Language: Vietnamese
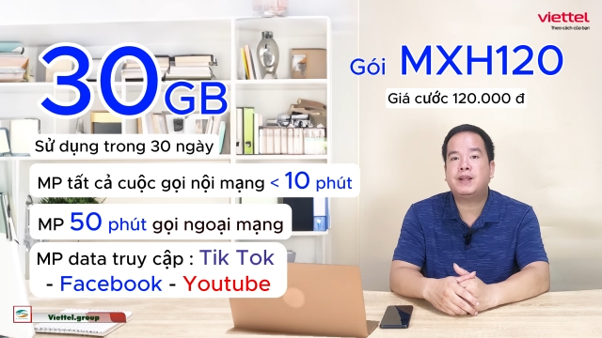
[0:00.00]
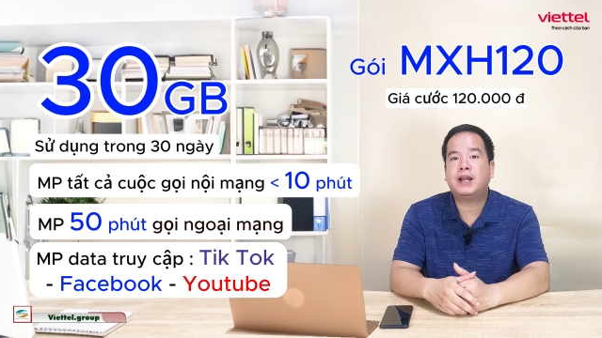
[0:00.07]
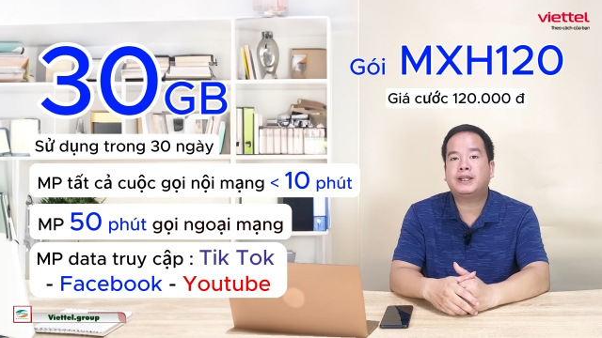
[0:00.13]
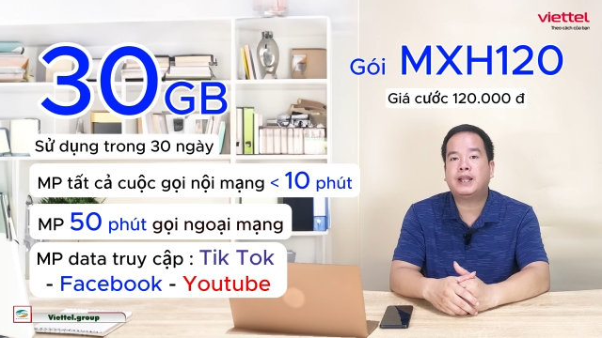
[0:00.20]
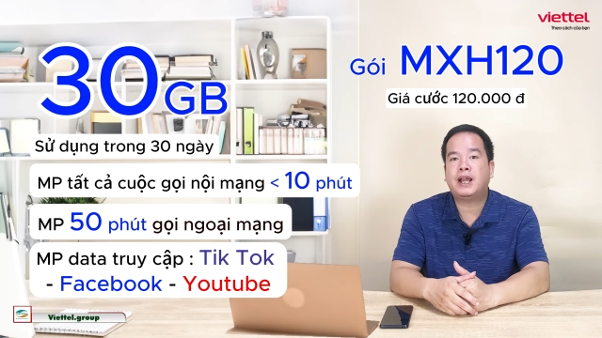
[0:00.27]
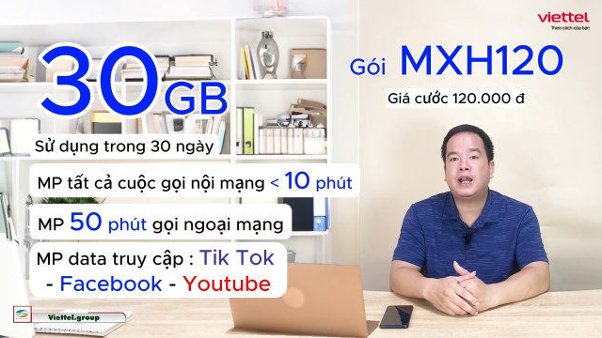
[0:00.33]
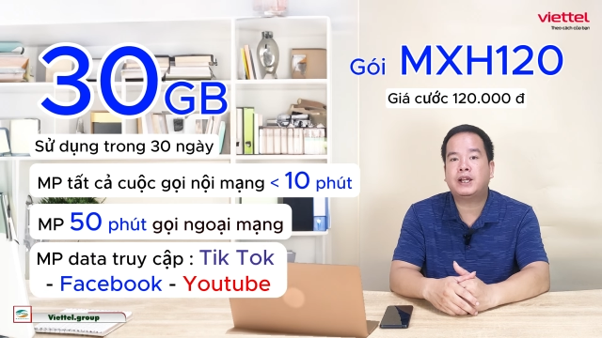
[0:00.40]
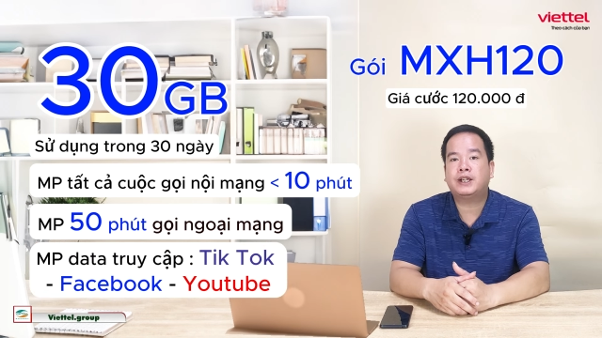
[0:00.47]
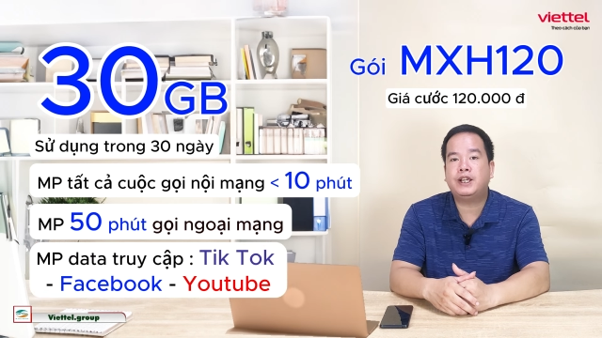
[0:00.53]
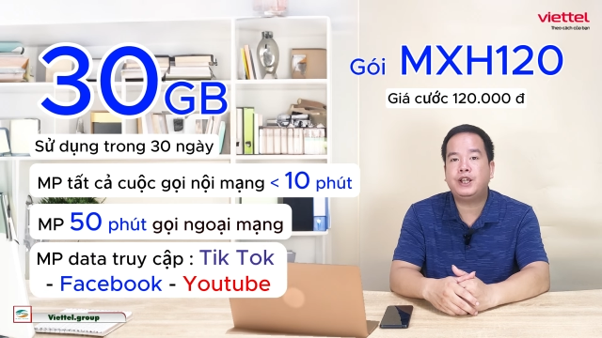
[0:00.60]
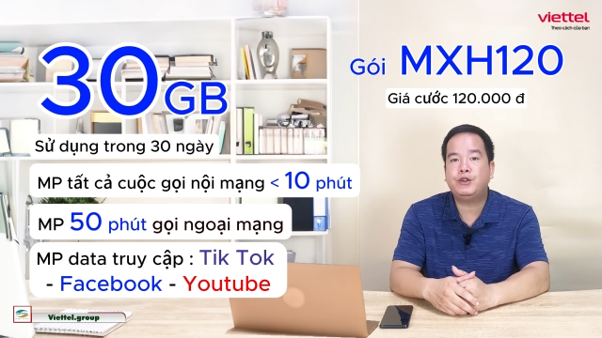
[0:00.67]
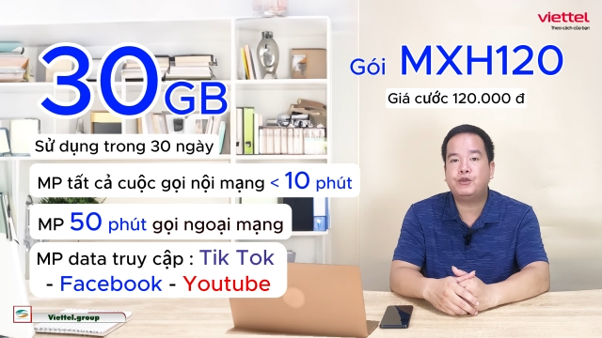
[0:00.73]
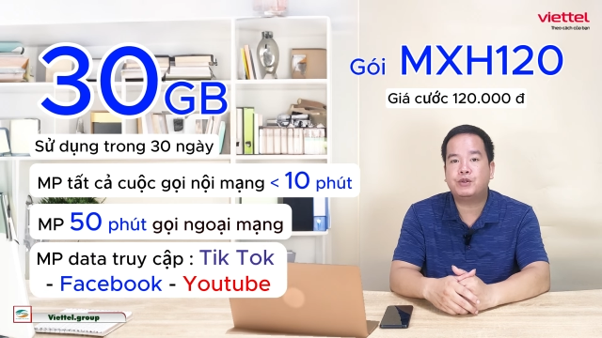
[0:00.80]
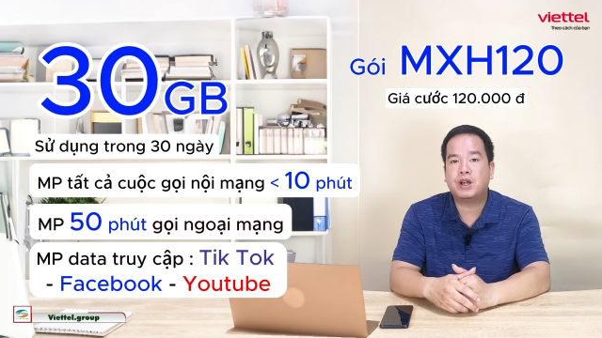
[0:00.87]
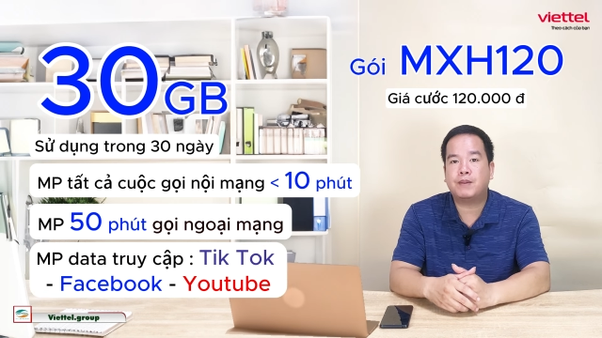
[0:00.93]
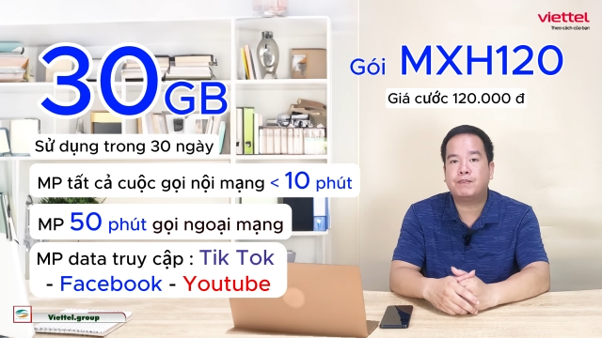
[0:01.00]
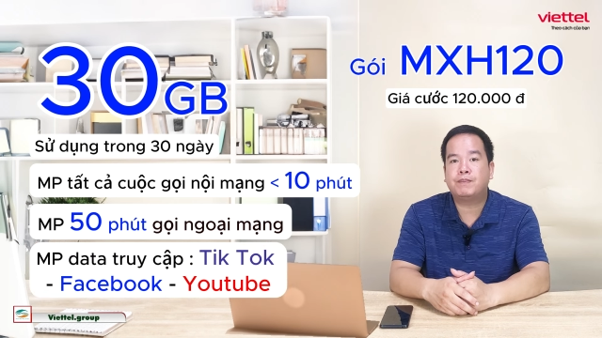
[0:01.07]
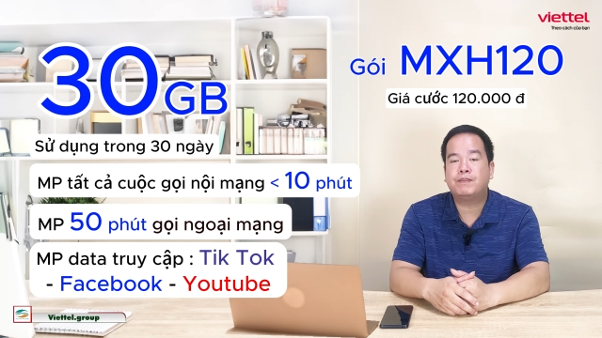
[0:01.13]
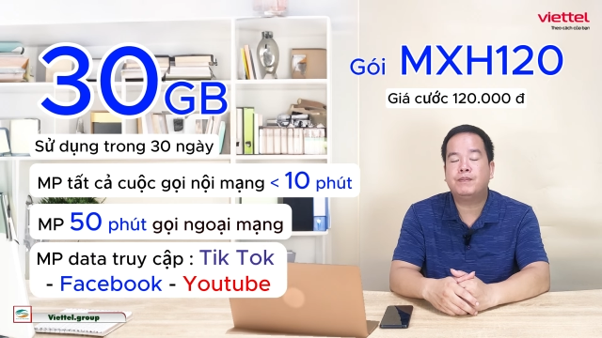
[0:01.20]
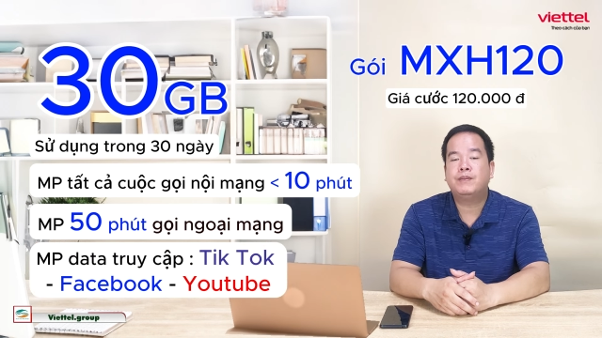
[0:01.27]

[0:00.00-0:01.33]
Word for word: data khi truy cập